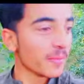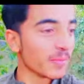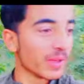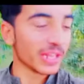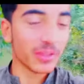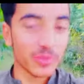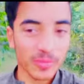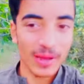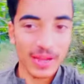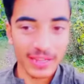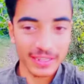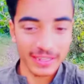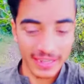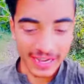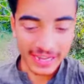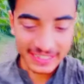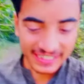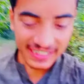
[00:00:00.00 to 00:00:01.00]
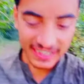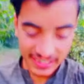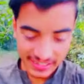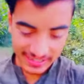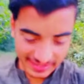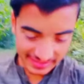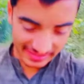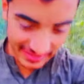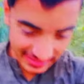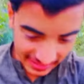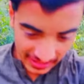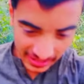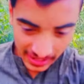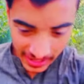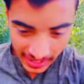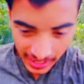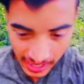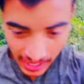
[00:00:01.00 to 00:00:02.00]
मेज़बान राजा अनस
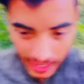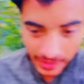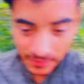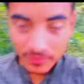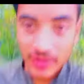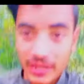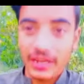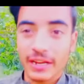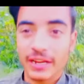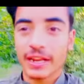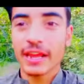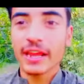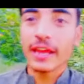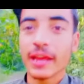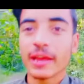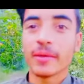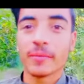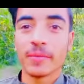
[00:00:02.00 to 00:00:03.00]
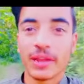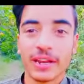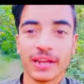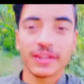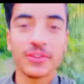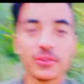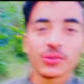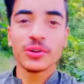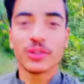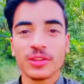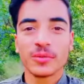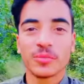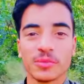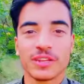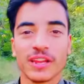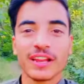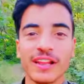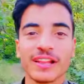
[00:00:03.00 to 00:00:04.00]
आप देख रहे हैं मेरा यूट्यूब
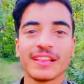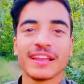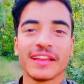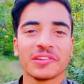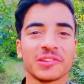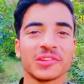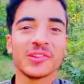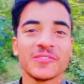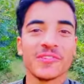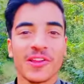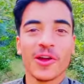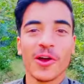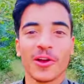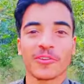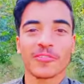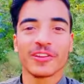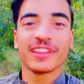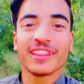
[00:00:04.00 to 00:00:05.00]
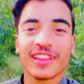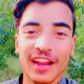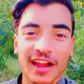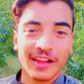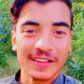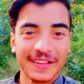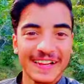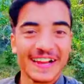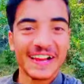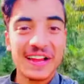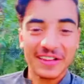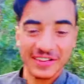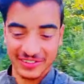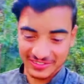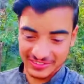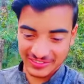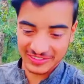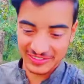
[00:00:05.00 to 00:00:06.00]
चैनल देसी व्लॉग विद राजा
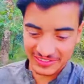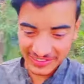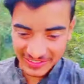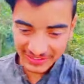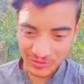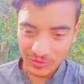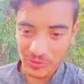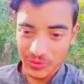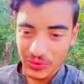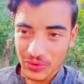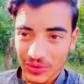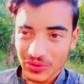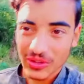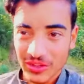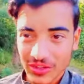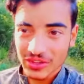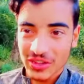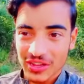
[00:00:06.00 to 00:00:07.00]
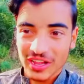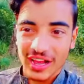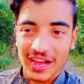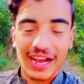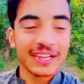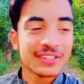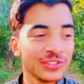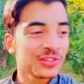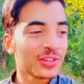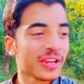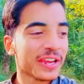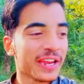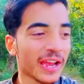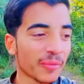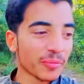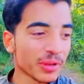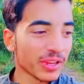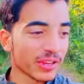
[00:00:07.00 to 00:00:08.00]
अनस तो आ चुके हैं
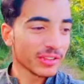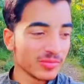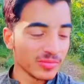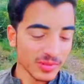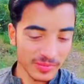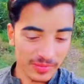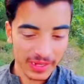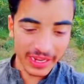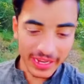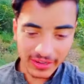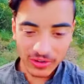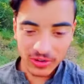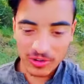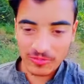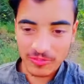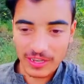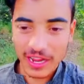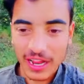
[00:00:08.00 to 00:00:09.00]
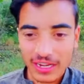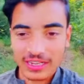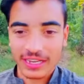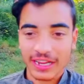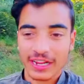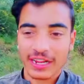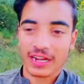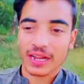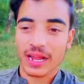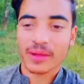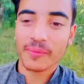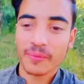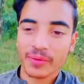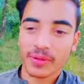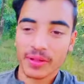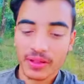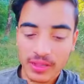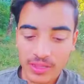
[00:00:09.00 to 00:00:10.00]
आपकी खिदमत में एक और व्लॉग लेकर
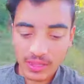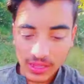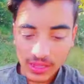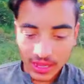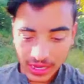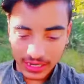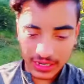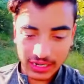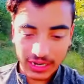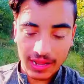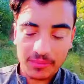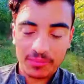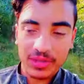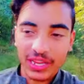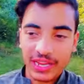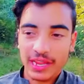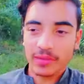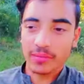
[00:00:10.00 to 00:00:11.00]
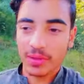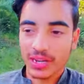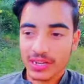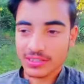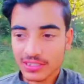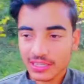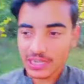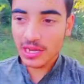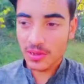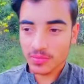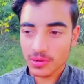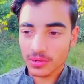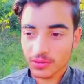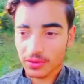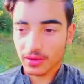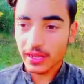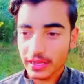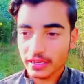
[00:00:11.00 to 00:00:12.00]
आप अगर आप नए हैं मेरे चैनल पर
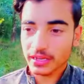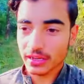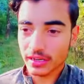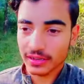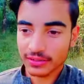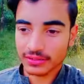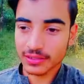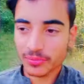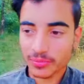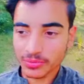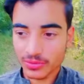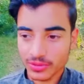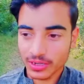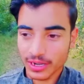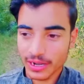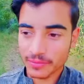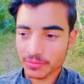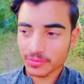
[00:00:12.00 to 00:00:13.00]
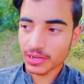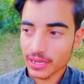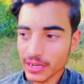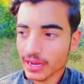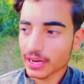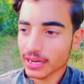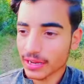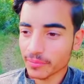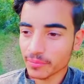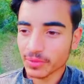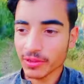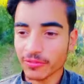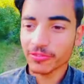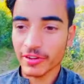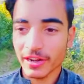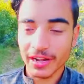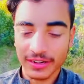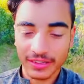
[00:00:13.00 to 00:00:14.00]
तो लाइक करें सब्सक्राइब करें आगे अपने
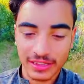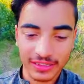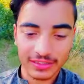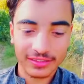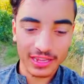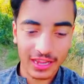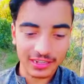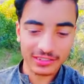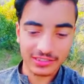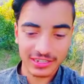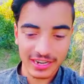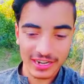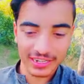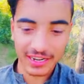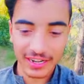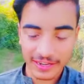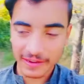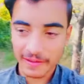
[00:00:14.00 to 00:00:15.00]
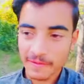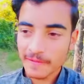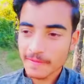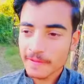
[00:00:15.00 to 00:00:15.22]
फ्रेंड के साथ शेयर करें